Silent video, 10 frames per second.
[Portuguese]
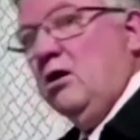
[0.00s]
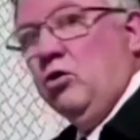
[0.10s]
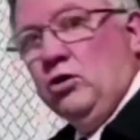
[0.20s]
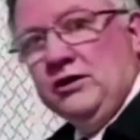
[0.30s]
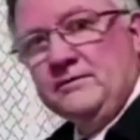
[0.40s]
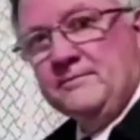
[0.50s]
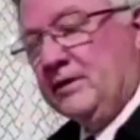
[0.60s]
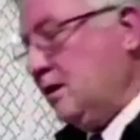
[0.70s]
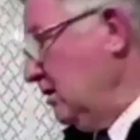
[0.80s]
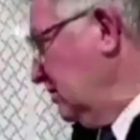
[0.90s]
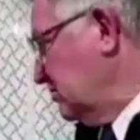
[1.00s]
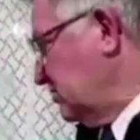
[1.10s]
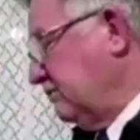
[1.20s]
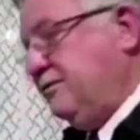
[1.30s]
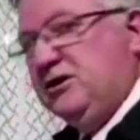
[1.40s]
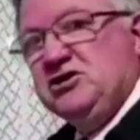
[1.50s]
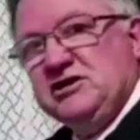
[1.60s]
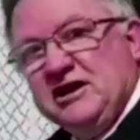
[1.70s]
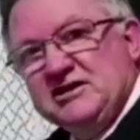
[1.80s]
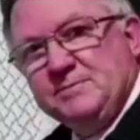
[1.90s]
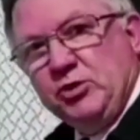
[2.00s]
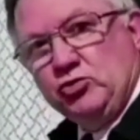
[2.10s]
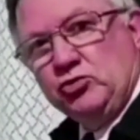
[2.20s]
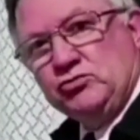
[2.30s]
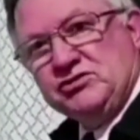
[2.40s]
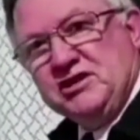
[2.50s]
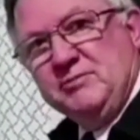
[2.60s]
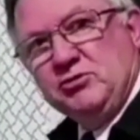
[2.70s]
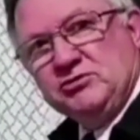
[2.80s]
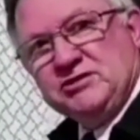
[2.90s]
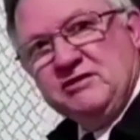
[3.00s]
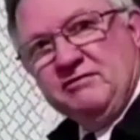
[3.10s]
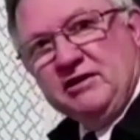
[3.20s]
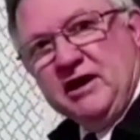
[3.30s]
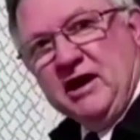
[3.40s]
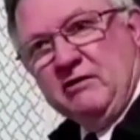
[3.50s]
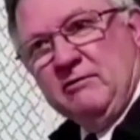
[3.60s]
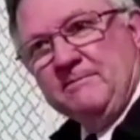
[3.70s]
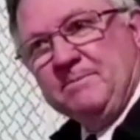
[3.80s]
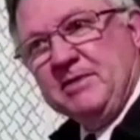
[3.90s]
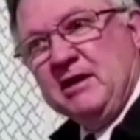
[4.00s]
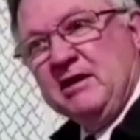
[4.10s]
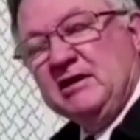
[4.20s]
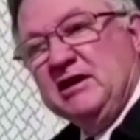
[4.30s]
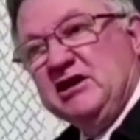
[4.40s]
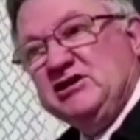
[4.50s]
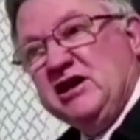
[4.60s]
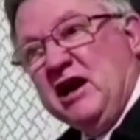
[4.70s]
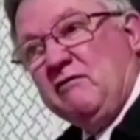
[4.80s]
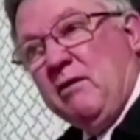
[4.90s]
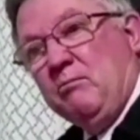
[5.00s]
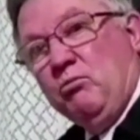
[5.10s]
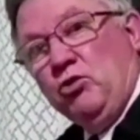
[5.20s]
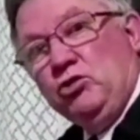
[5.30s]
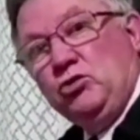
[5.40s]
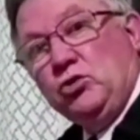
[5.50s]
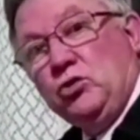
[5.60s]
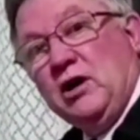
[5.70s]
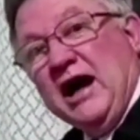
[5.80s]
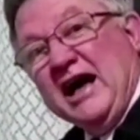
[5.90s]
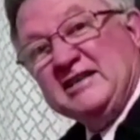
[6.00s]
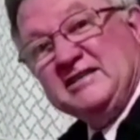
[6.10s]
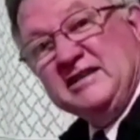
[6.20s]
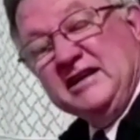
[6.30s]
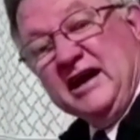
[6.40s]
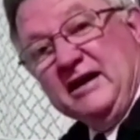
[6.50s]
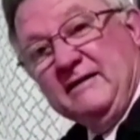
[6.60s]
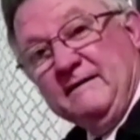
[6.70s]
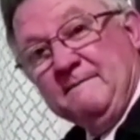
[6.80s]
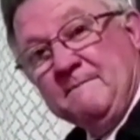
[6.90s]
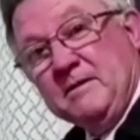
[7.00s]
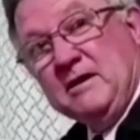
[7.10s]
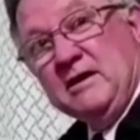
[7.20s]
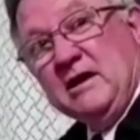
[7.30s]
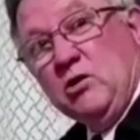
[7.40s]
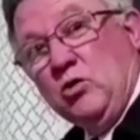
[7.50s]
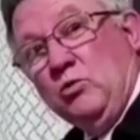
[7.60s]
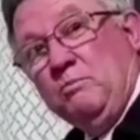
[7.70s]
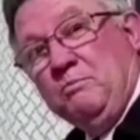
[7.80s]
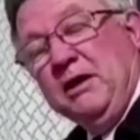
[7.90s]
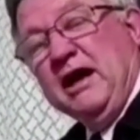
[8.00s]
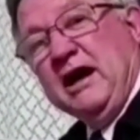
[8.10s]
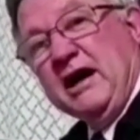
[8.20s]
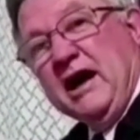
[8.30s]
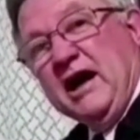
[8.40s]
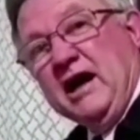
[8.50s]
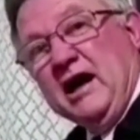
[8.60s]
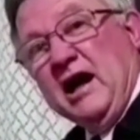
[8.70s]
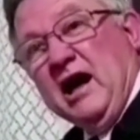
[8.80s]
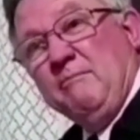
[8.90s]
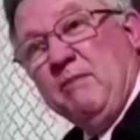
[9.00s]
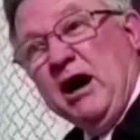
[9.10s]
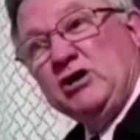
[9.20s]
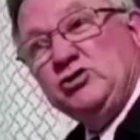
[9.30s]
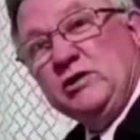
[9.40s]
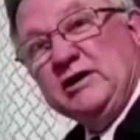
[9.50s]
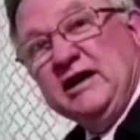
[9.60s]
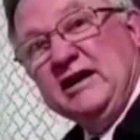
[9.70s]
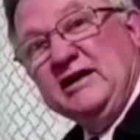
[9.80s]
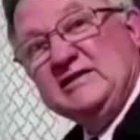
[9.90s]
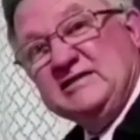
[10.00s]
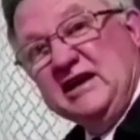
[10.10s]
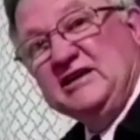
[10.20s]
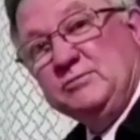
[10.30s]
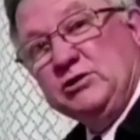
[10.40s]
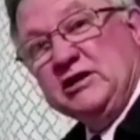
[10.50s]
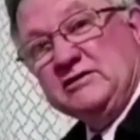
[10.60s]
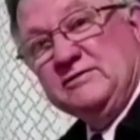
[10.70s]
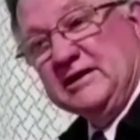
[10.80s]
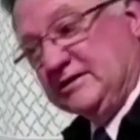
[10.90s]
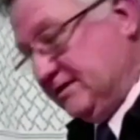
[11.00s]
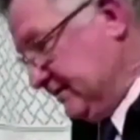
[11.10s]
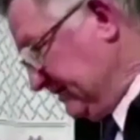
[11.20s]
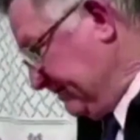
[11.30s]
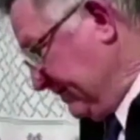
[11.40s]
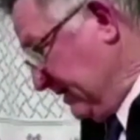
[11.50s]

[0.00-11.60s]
ruim. São 23 produtos químicos que vêm na água, deixa a água muito ácida, um pH abaixo até de 6 muitas vezes.